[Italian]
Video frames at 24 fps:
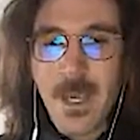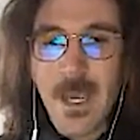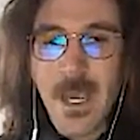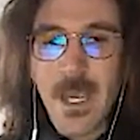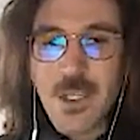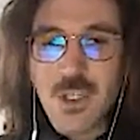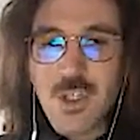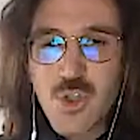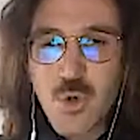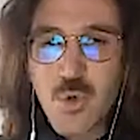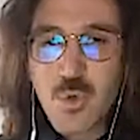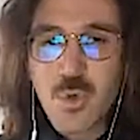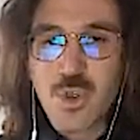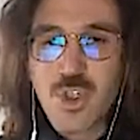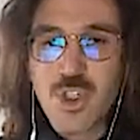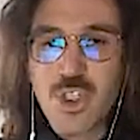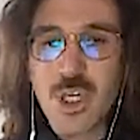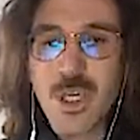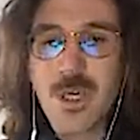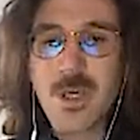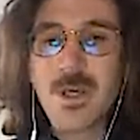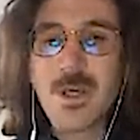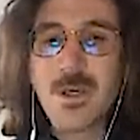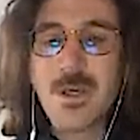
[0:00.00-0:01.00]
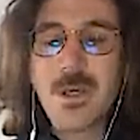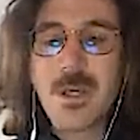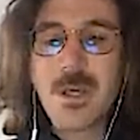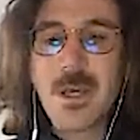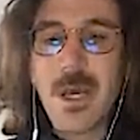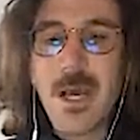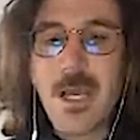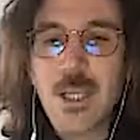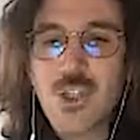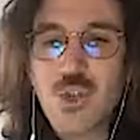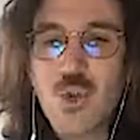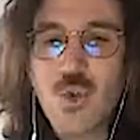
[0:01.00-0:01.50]
E aggiungi,
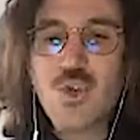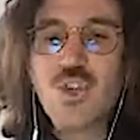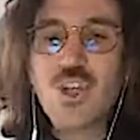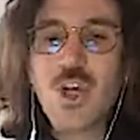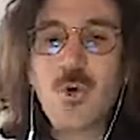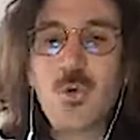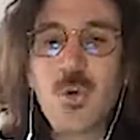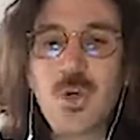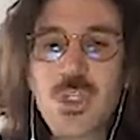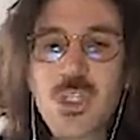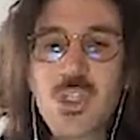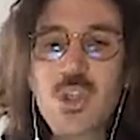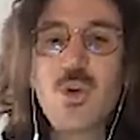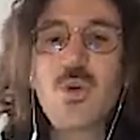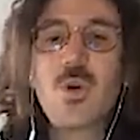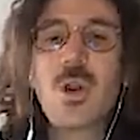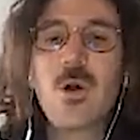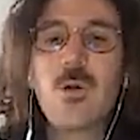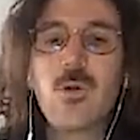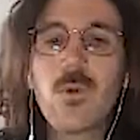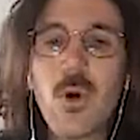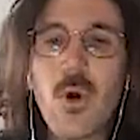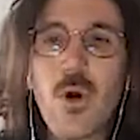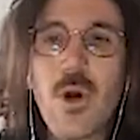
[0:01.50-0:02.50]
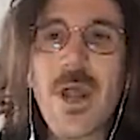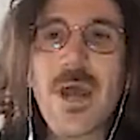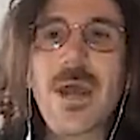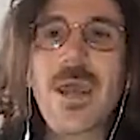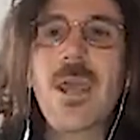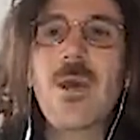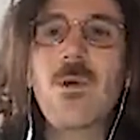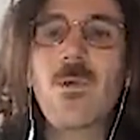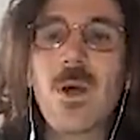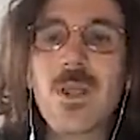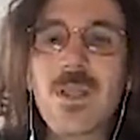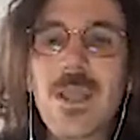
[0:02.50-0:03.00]
aggiungi a quest'ora un'ora
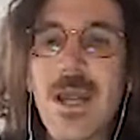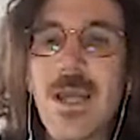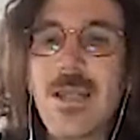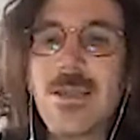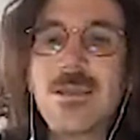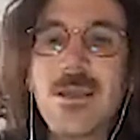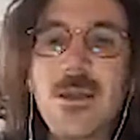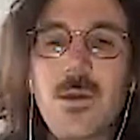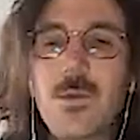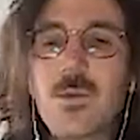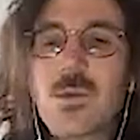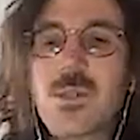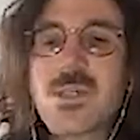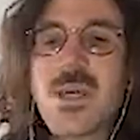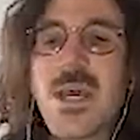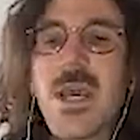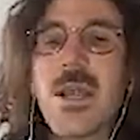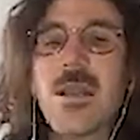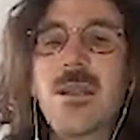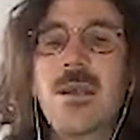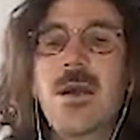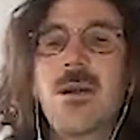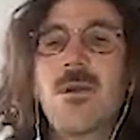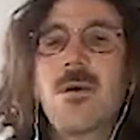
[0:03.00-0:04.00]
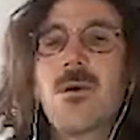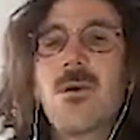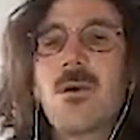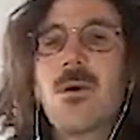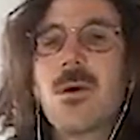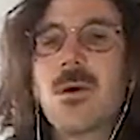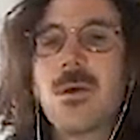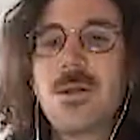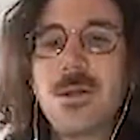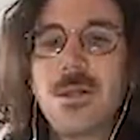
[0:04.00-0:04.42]
che i quadranti non segnano,